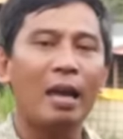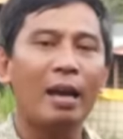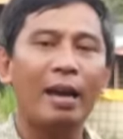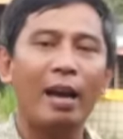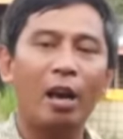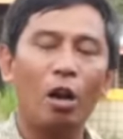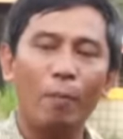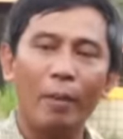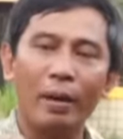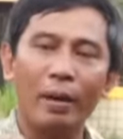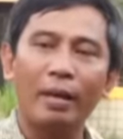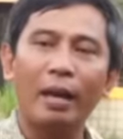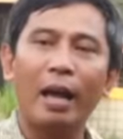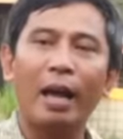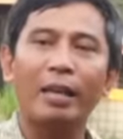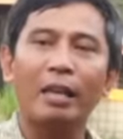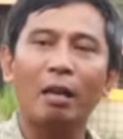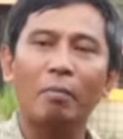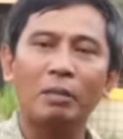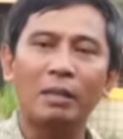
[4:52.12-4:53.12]
Kalau pada
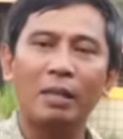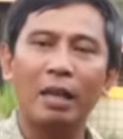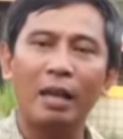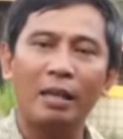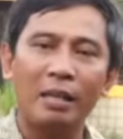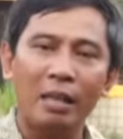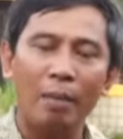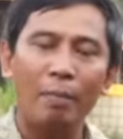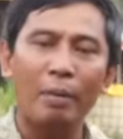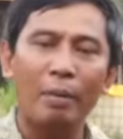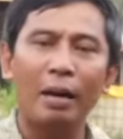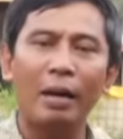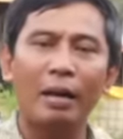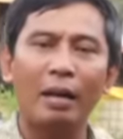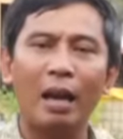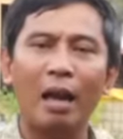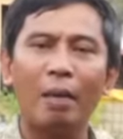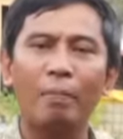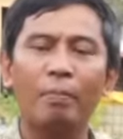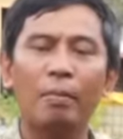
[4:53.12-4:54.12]
ayam setelah dia
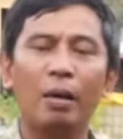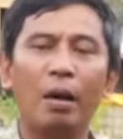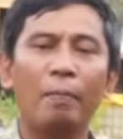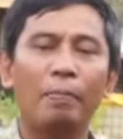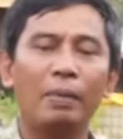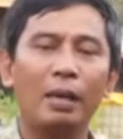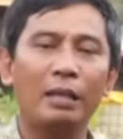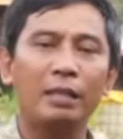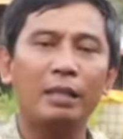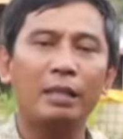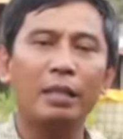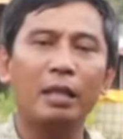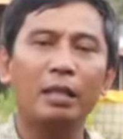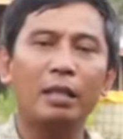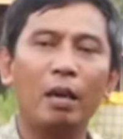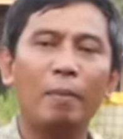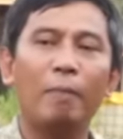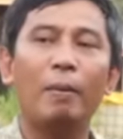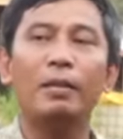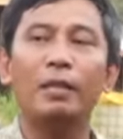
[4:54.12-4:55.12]
mengeram, biasanya
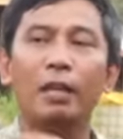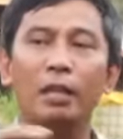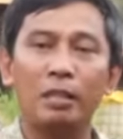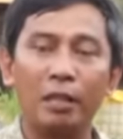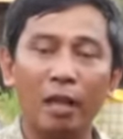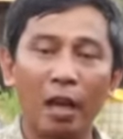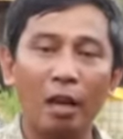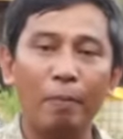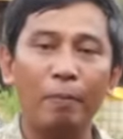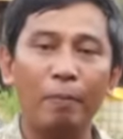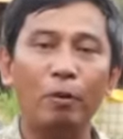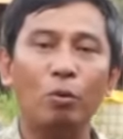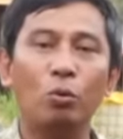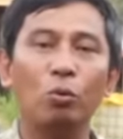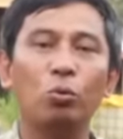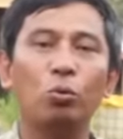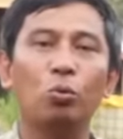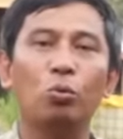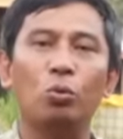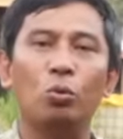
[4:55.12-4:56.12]
dia banyak sekali
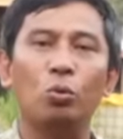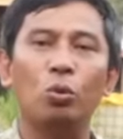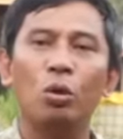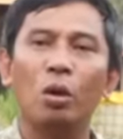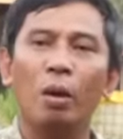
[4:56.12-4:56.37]
berkutu.